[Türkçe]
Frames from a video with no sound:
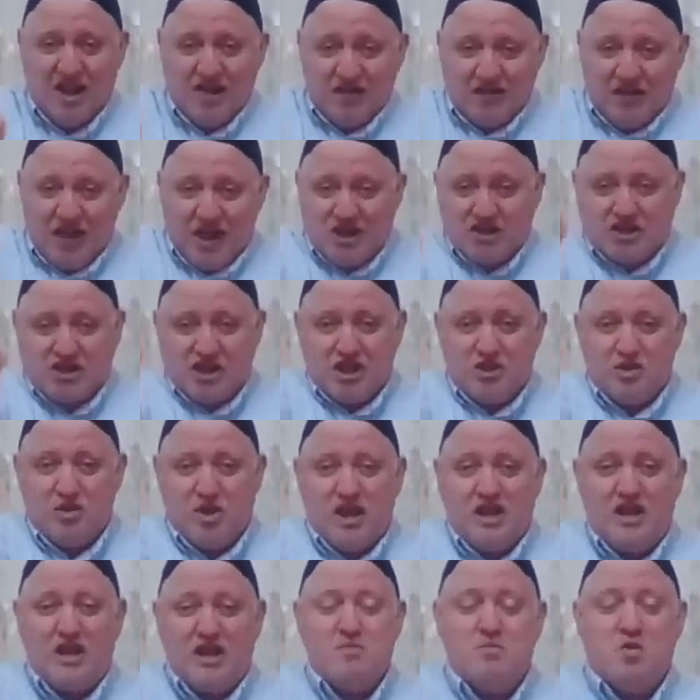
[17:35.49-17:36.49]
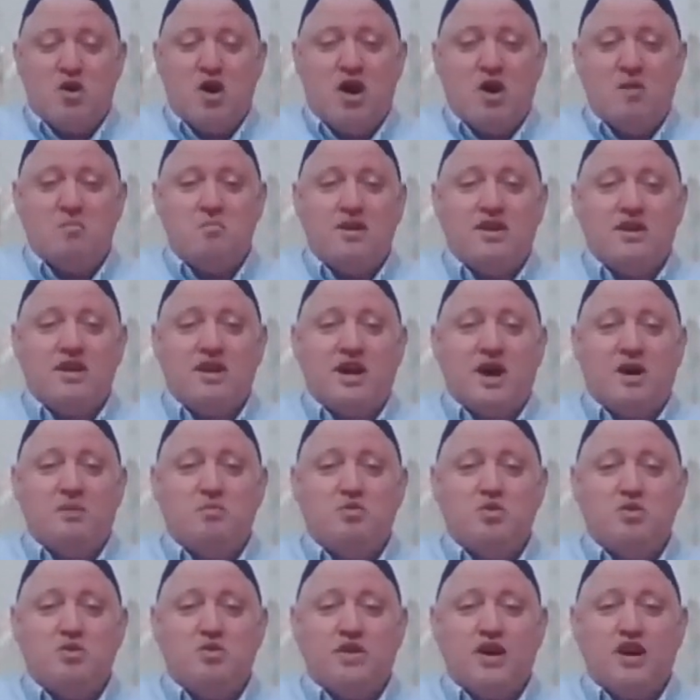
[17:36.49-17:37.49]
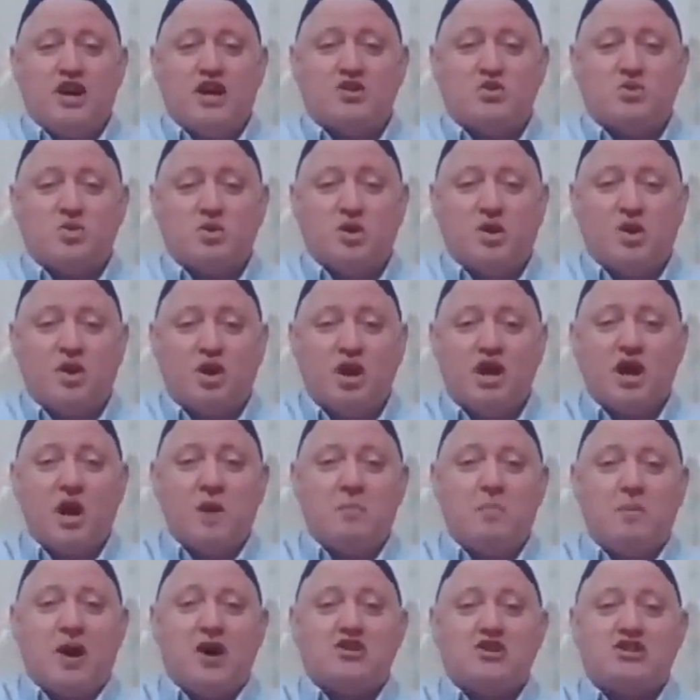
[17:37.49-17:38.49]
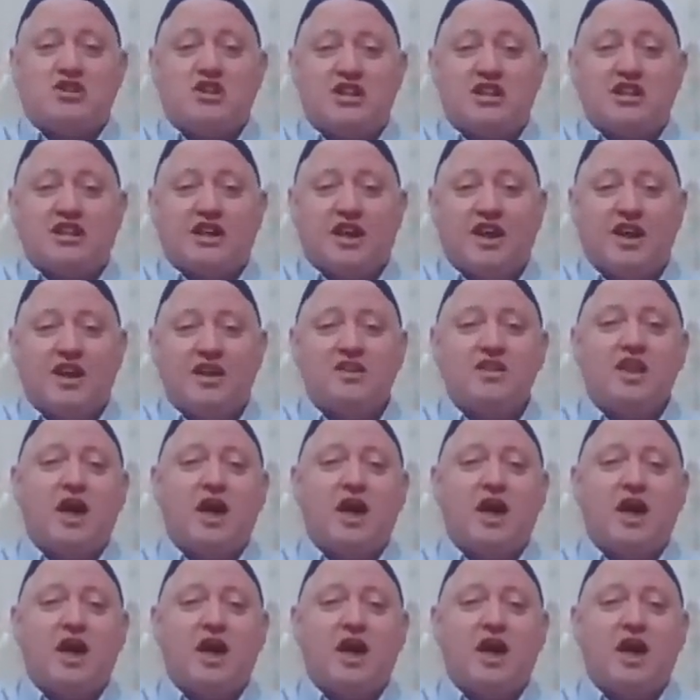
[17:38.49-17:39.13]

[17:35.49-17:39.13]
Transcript: ve eşhedü enne Muhammeden abduhu ve resulü. Kapı açıldı.